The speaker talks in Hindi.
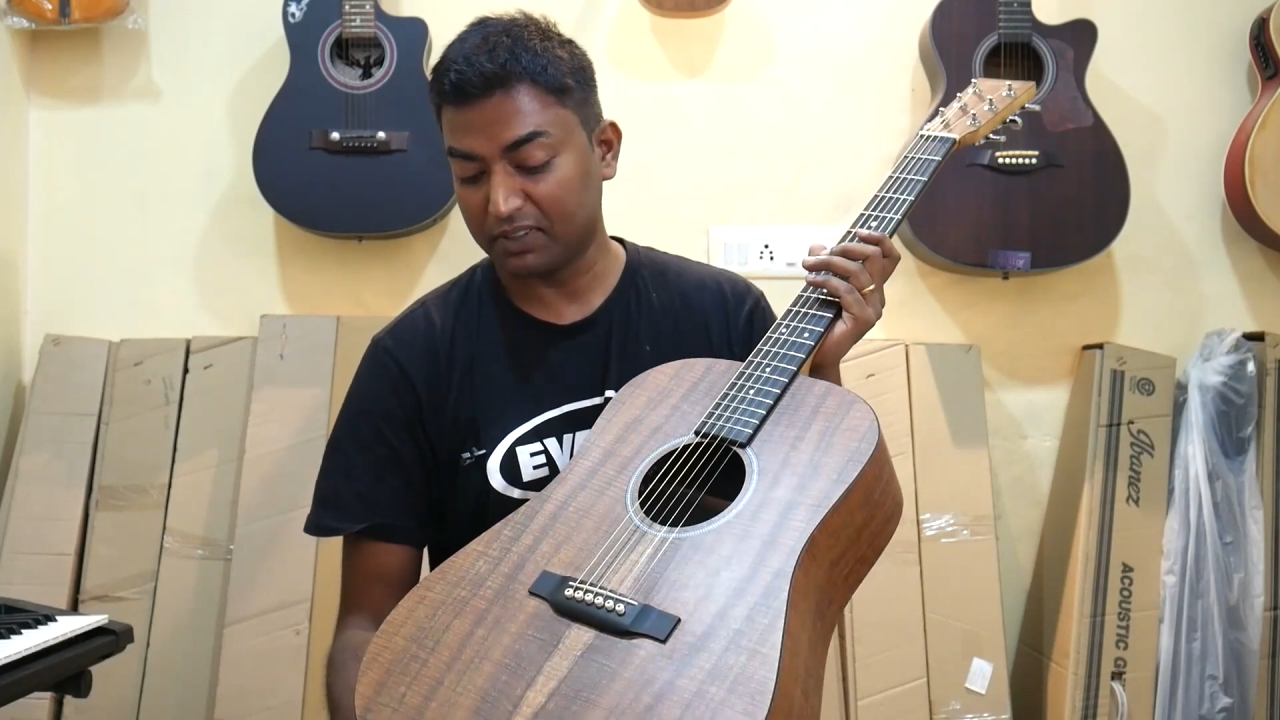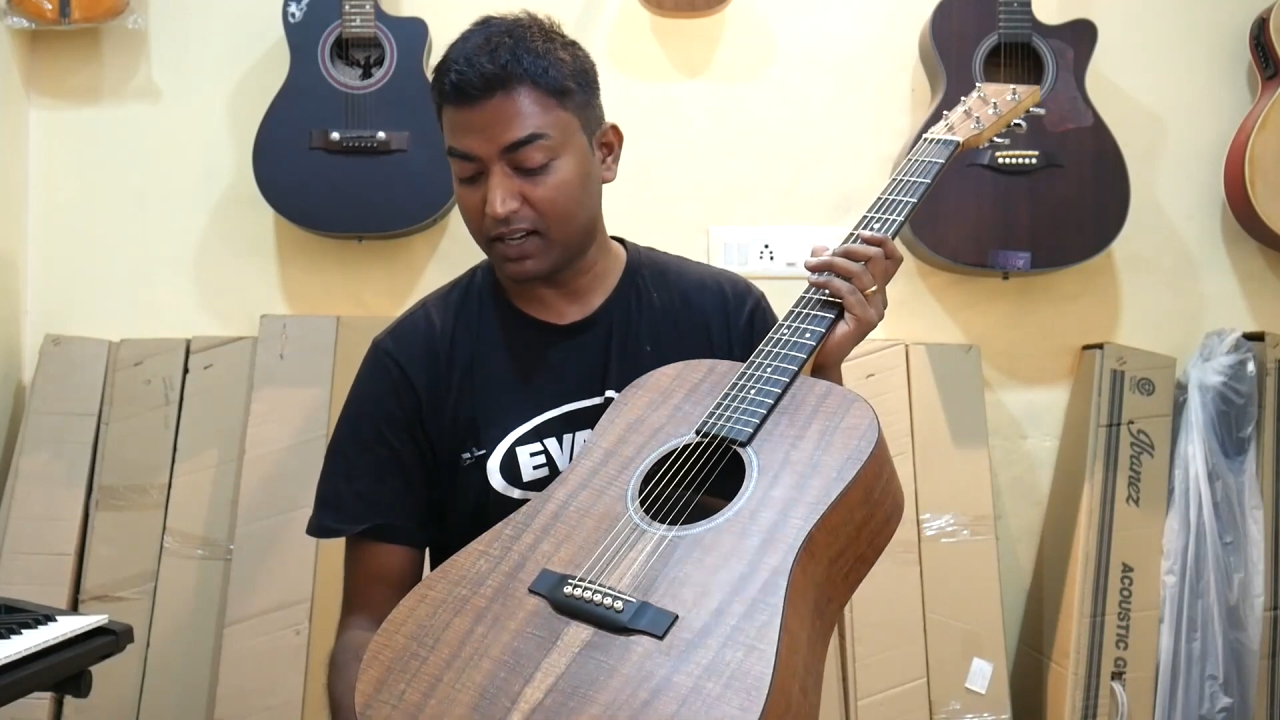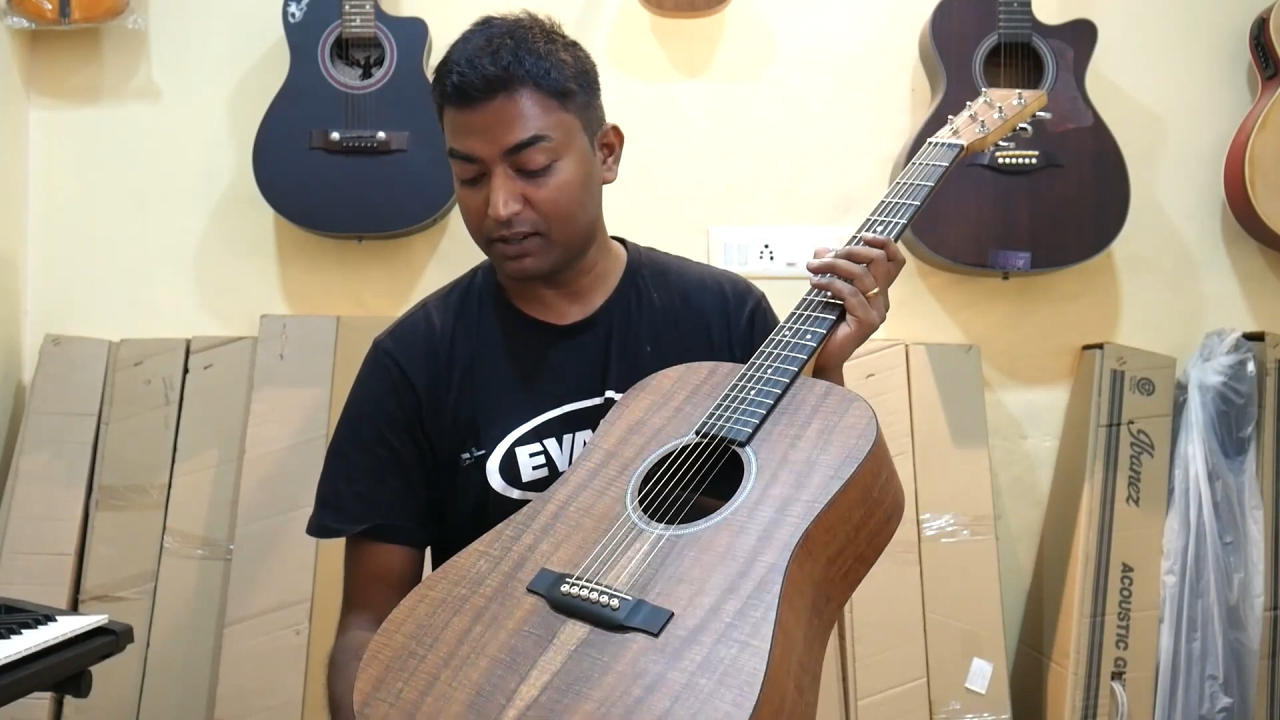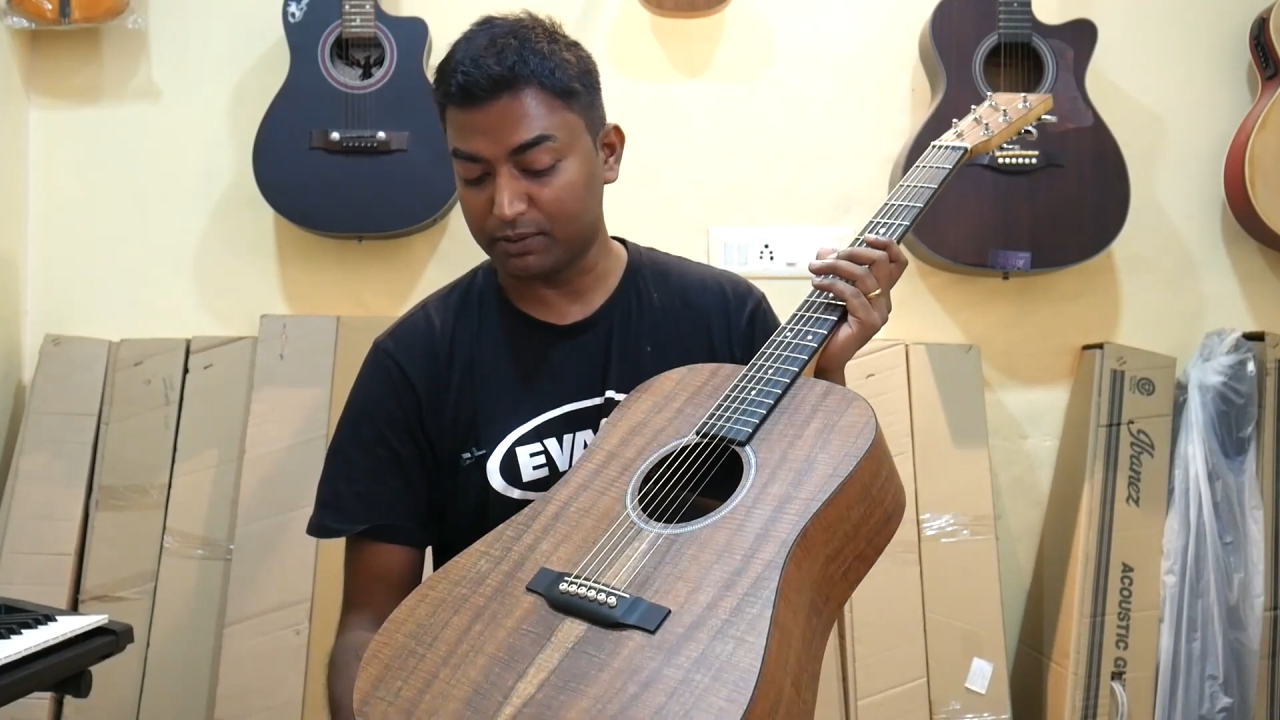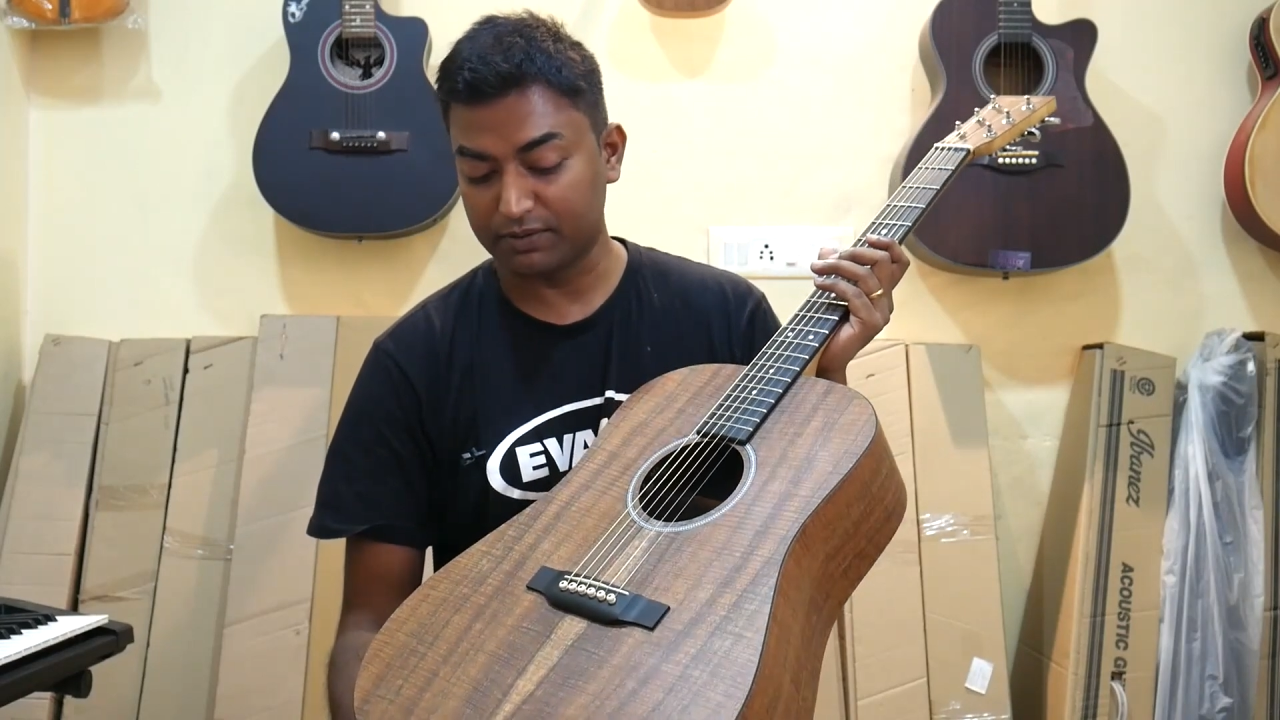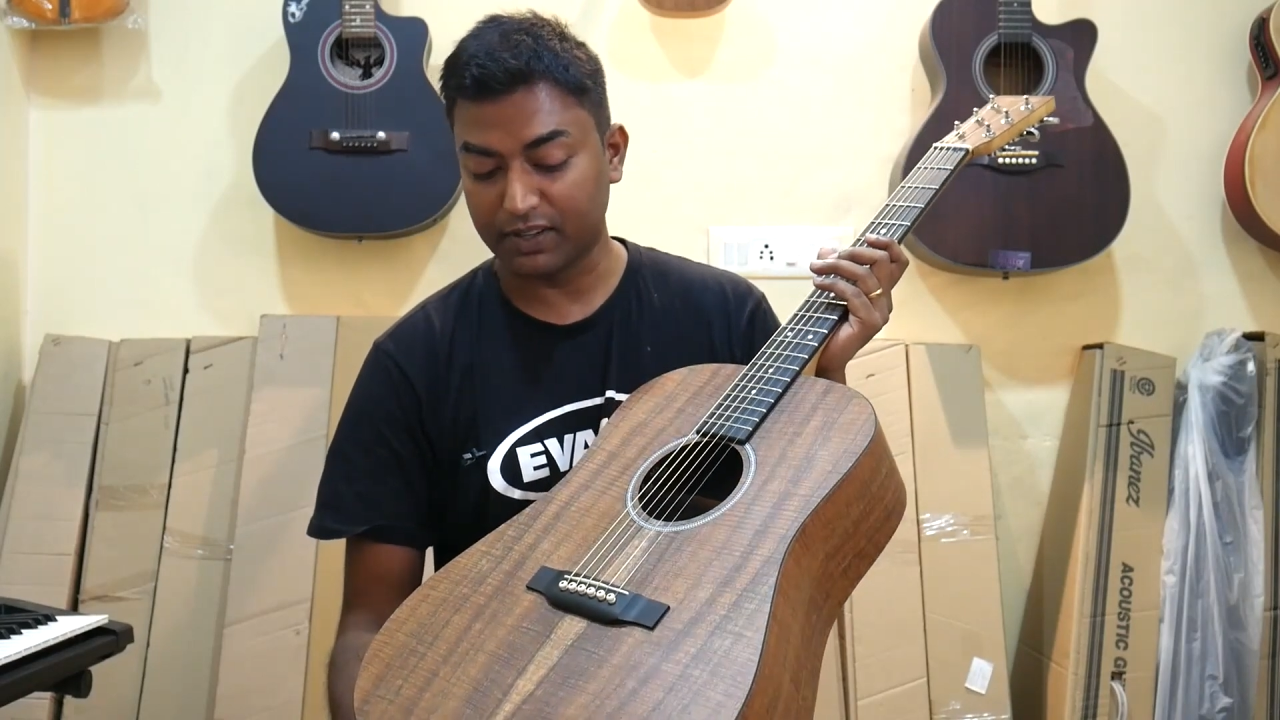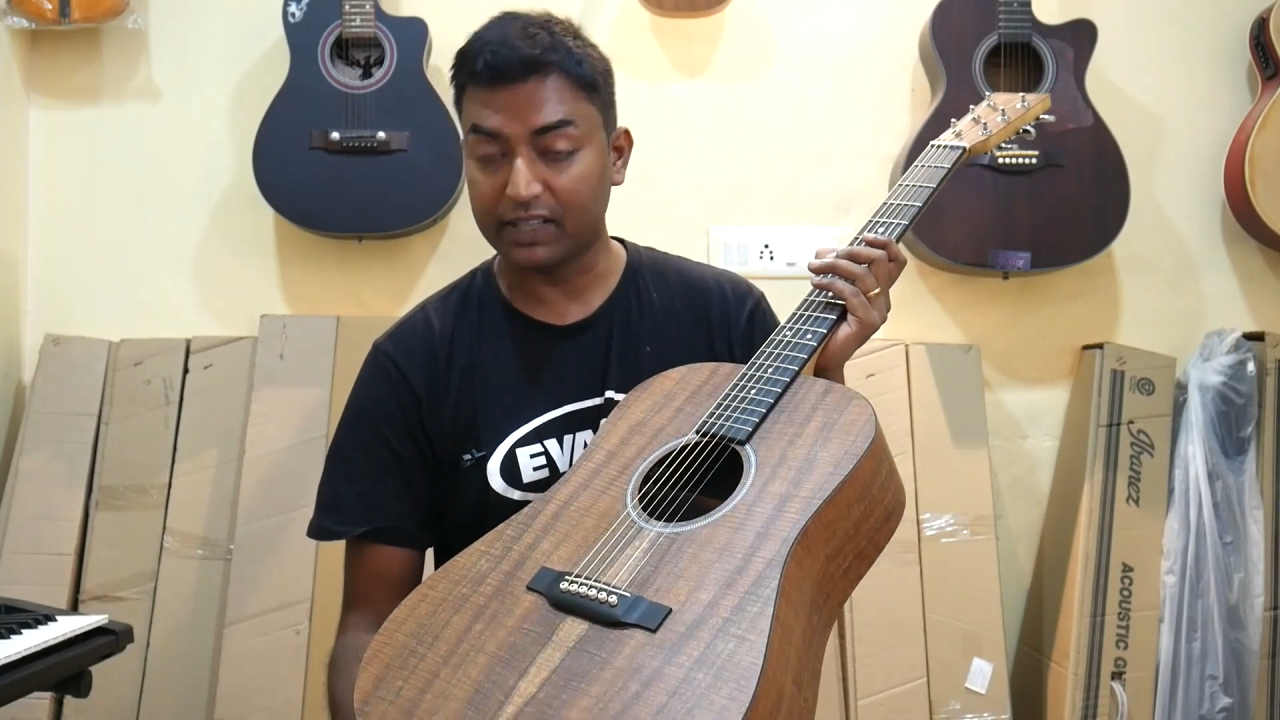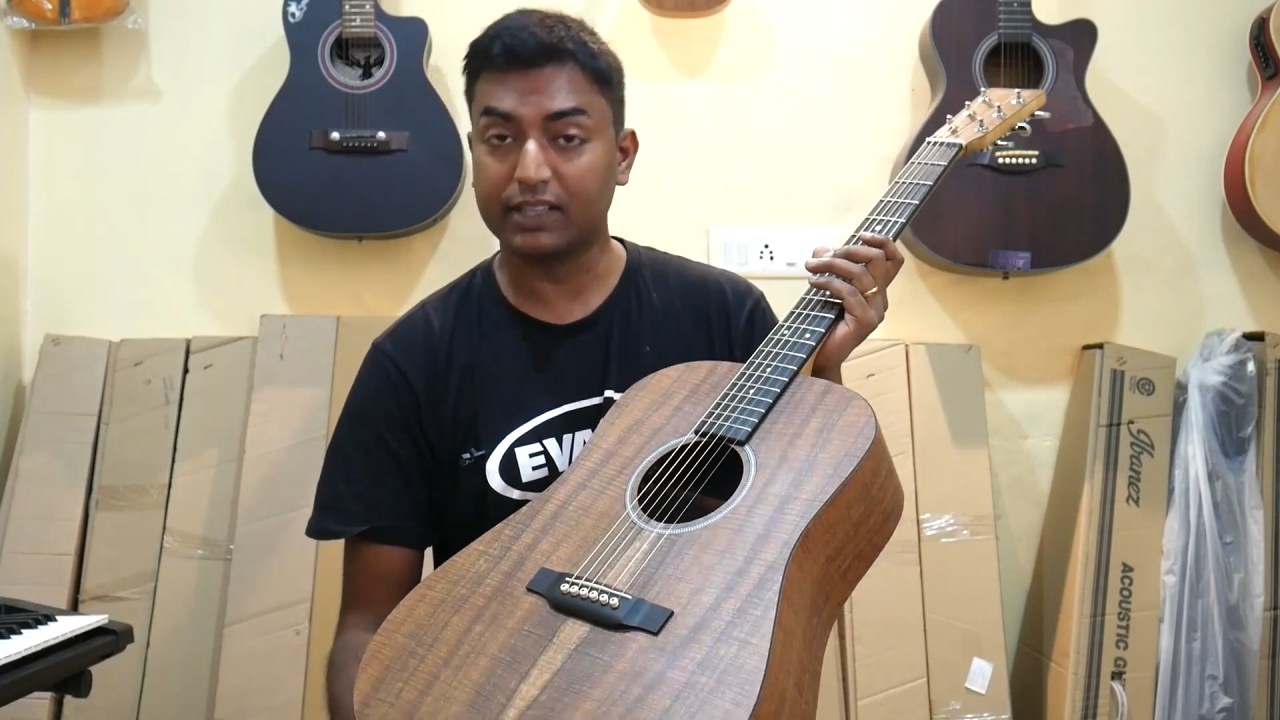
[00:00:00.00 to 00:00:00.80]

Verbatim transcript: आई डोंट फाइंड